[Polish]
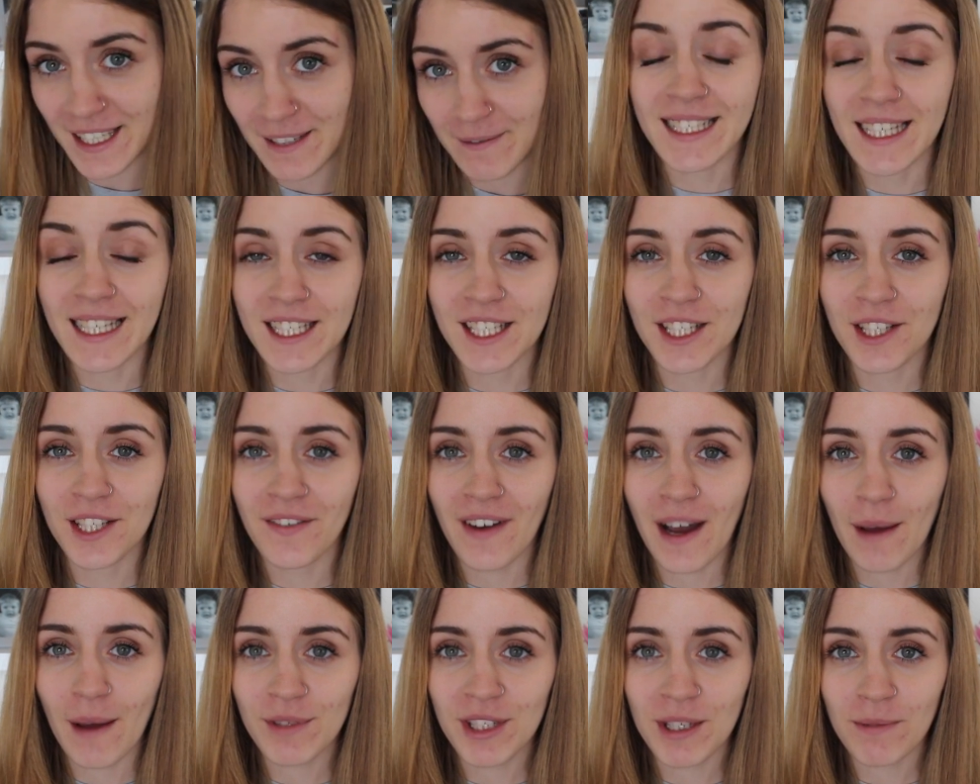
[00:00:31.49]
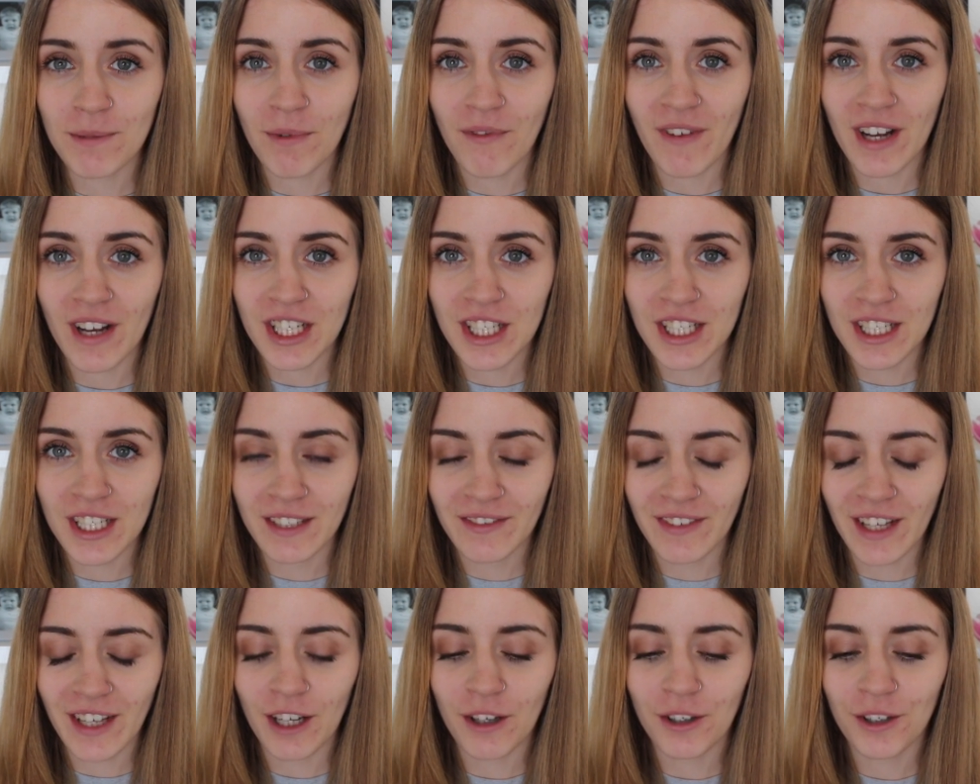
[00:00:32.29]
Zdecydowałam się po
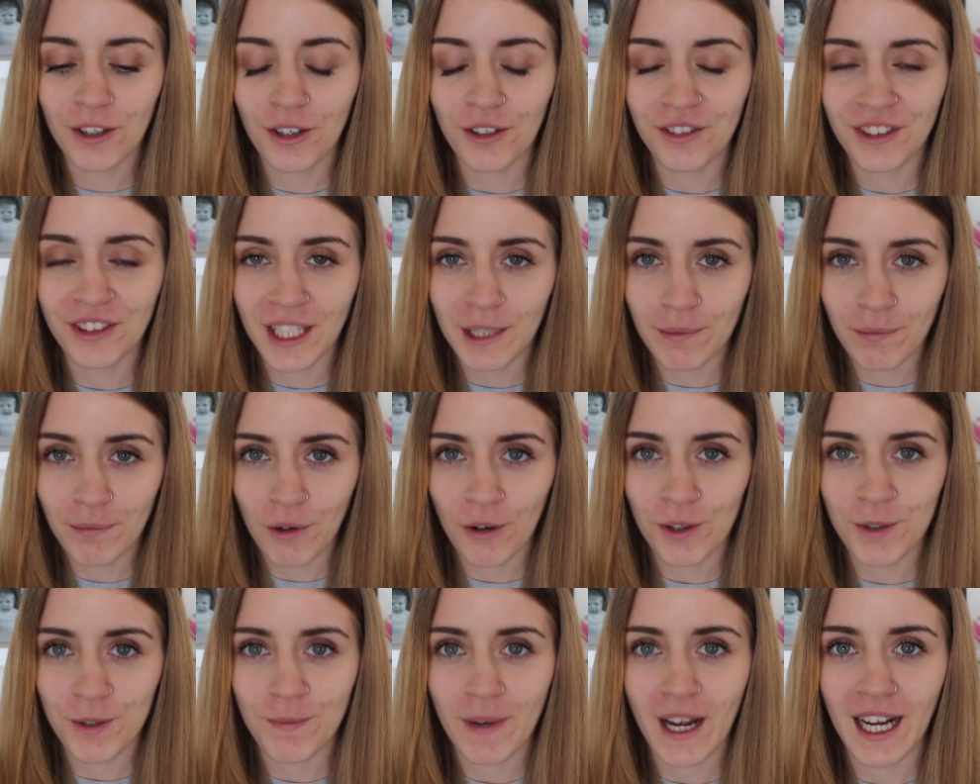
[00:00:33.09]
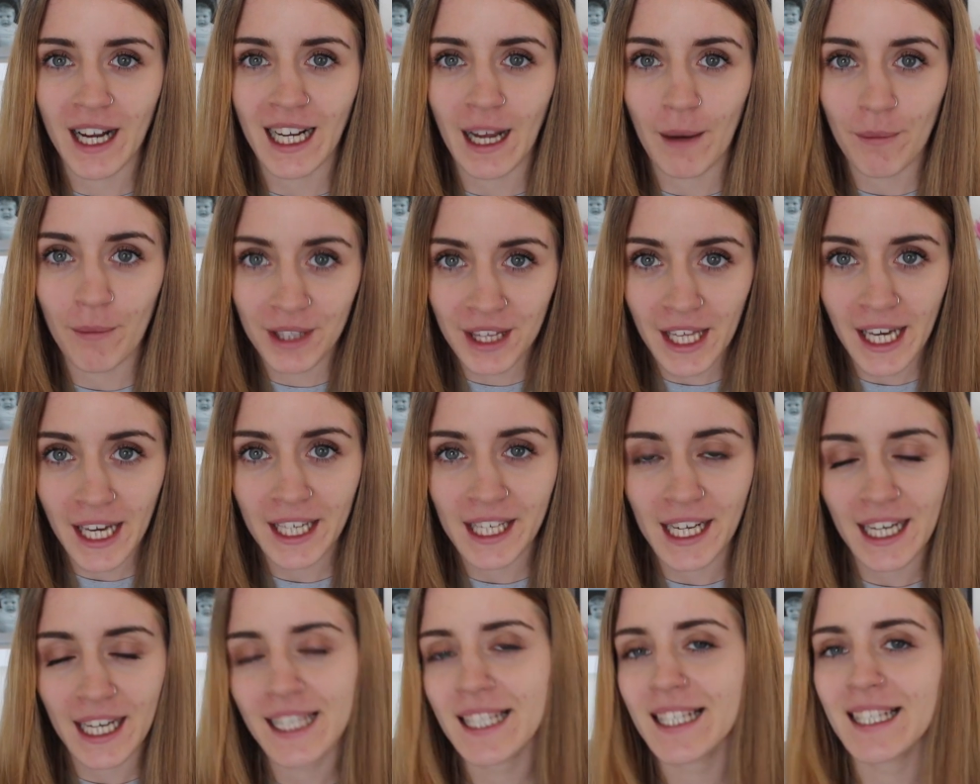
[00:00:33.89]
Waszych wielokrotnych prośbach, aby
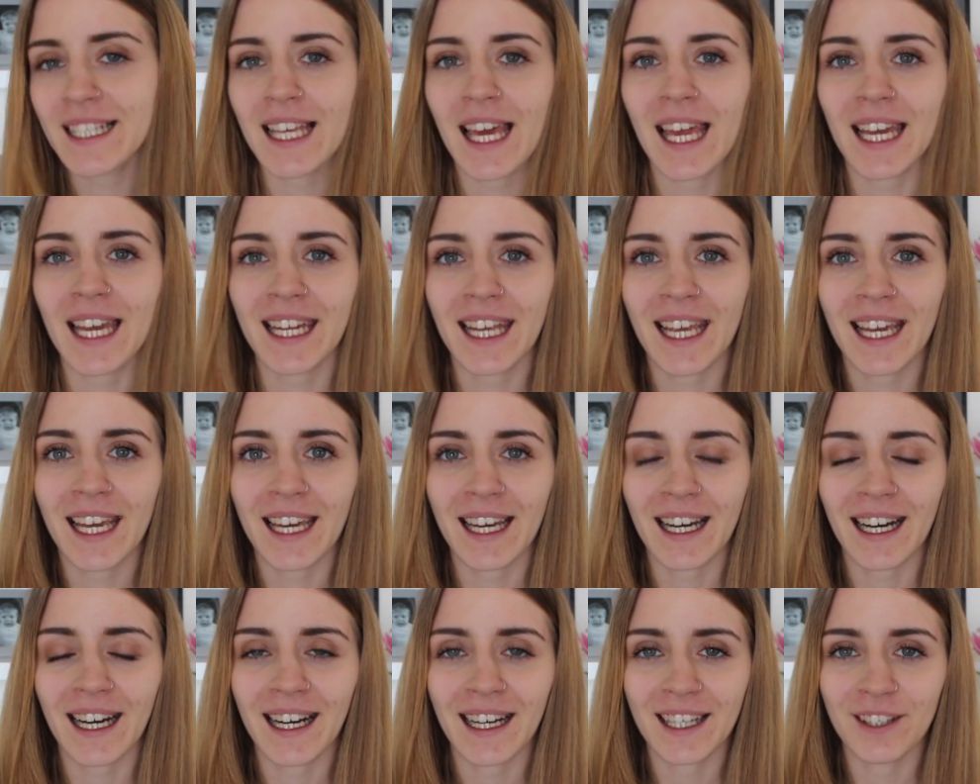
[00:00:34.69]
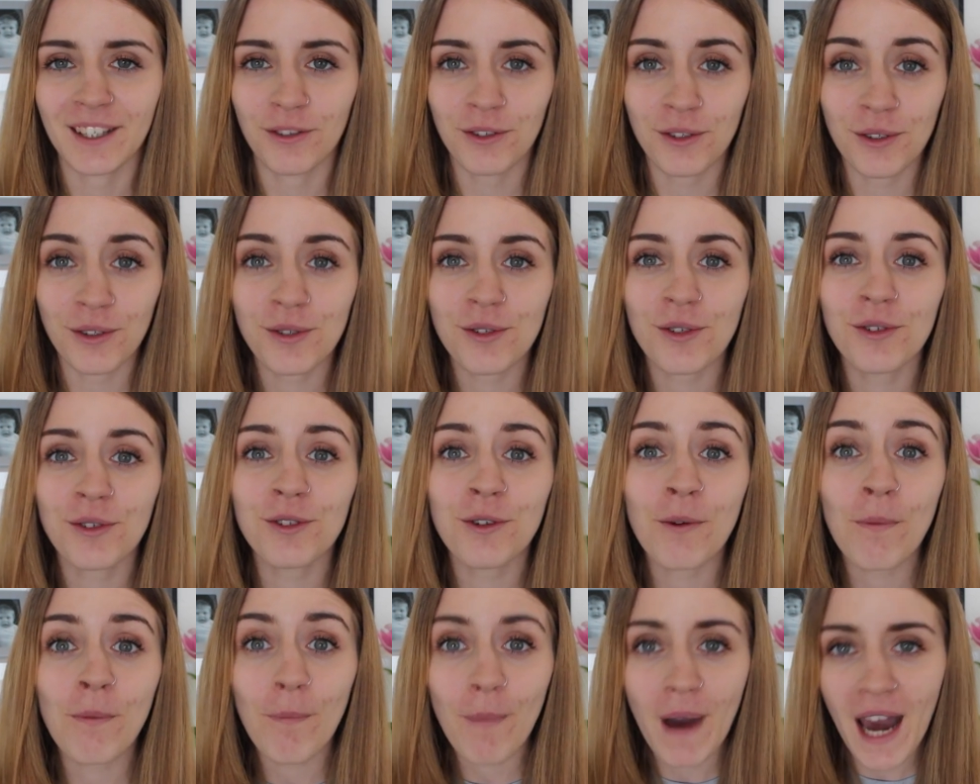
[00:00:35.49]
nagrać serię a
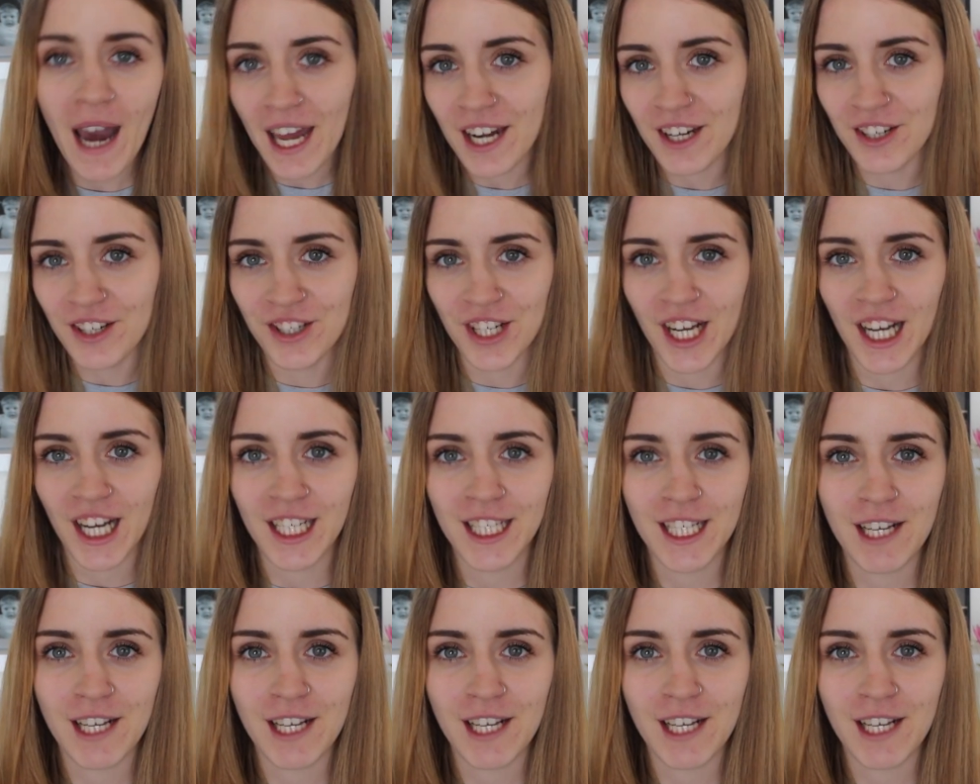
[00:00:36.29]
dotyczącą Paryża.